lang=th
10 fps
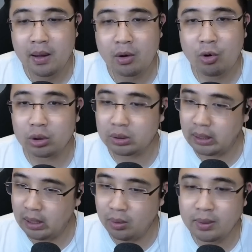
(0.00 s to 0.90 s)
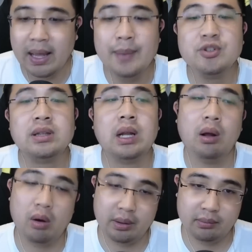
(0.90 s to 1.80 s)
กดเขาแทบจะต
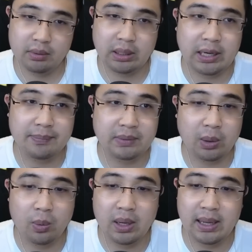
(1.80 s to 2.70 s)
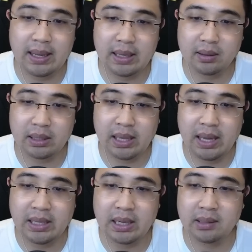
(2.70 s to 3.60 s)
ลอดนะครับ แต่ว่า
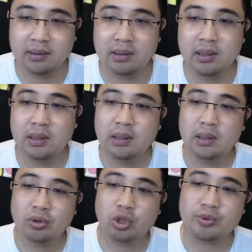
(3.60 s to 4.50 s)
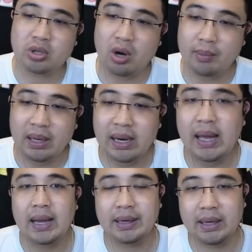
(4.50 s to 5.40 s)
แค่ยังจบสกอร์ไม่
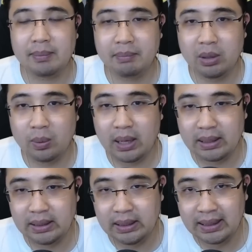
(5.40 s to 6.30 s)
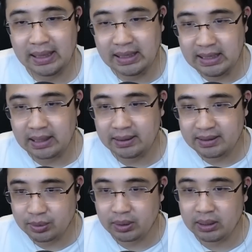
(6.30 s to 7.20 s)
ได้นะครับ มีโอกาสที่ใกล้เคียง
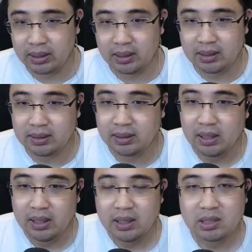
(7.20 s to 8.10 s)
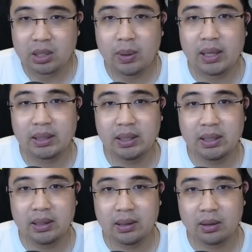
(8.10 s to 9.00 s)
ที่สุดเลยก็คือ จังหวะที่
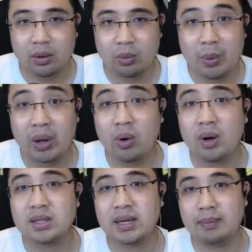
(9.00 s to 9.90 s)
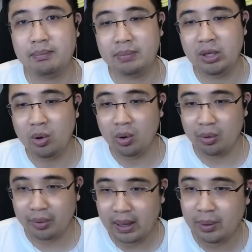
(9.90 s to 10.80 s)
วาเวคอสครับพี่โยงข
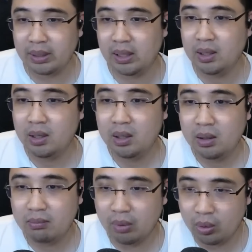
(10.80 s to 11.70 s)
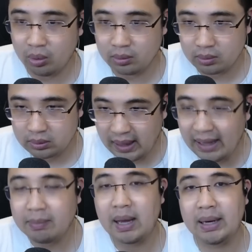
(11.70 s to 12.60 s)
องเราเนี่ยมงตั้
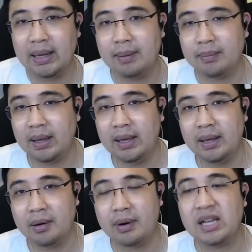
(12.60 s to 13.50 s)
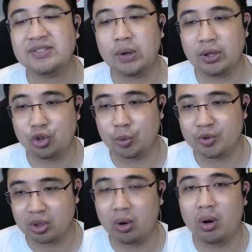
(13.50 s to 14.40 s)
งมานะครับให้แรสฟอร์ดจบ
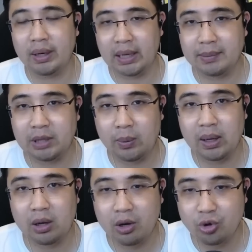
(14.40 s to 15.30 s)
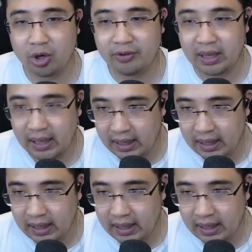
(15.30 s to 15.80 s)
สกอร์นะครับ แต่ว่าก็โดนวิยา